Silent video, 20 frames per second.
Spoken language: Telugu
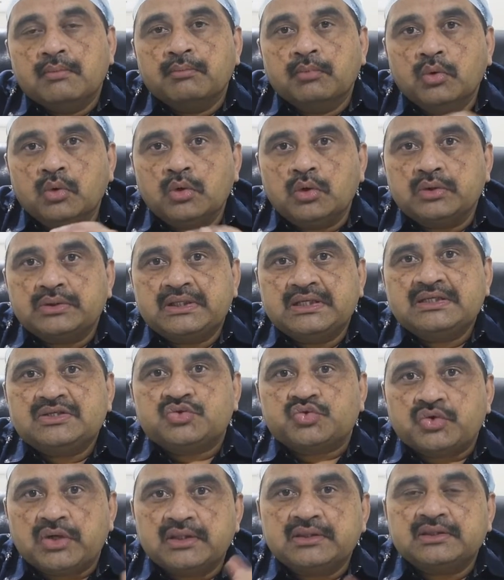మూడోది
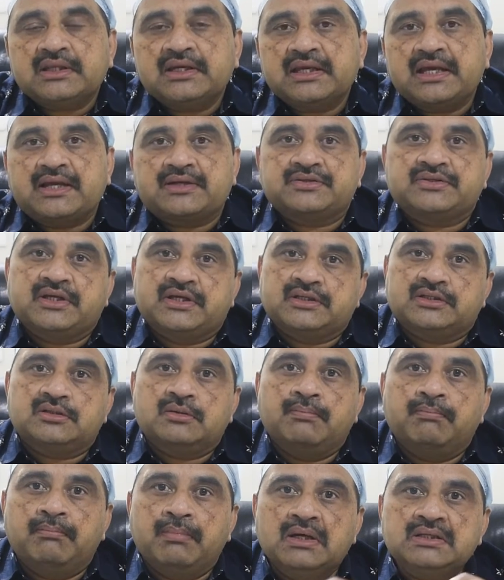స్ట్రెంగ్ ఎక్సైజ్
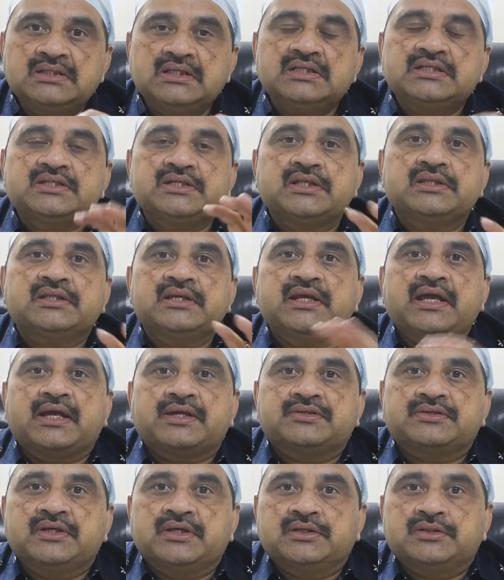మజిల్ స్ట్రెంగ్
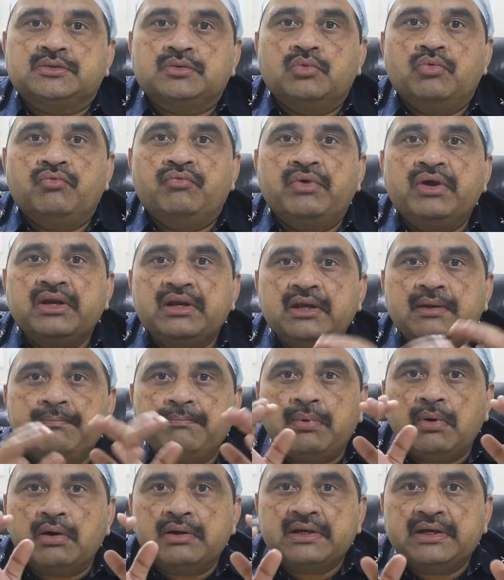ఎక్సైజ్ వెరీ
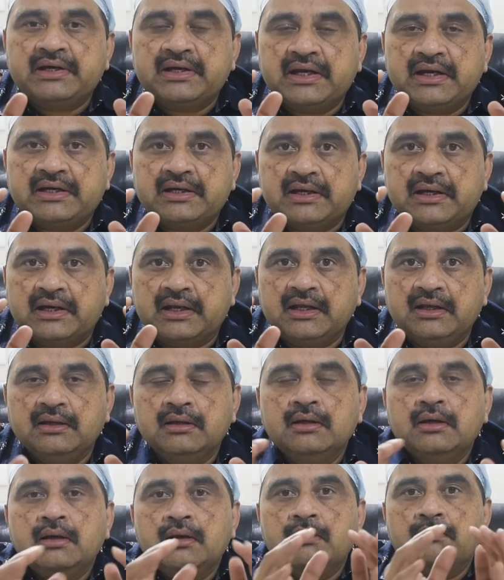ఇంపార్టెంట్ ఏంటంటే
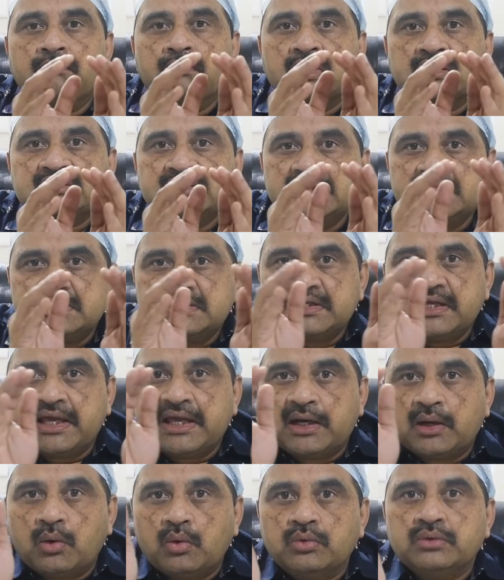మజిల్స్
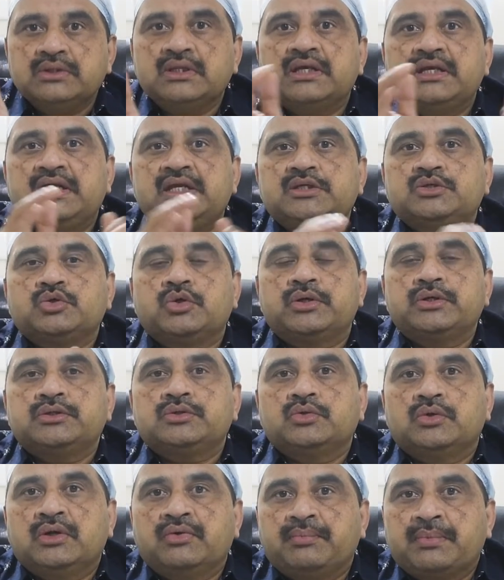అరౌండ్ ద నీ
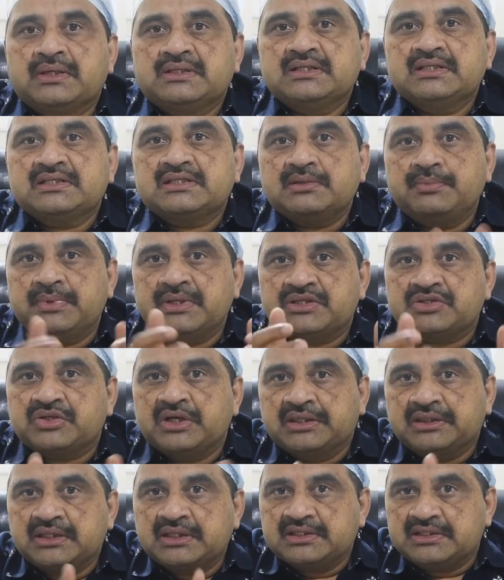జాయింట్ ఉన్న మజిల్స్ని మీరు
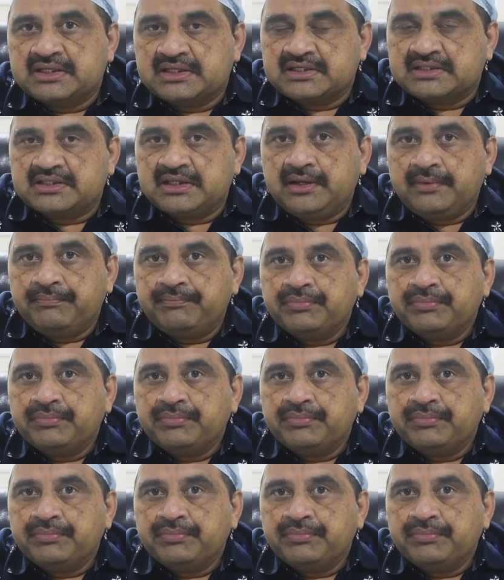స్ట్రెంథన్ చేస్తే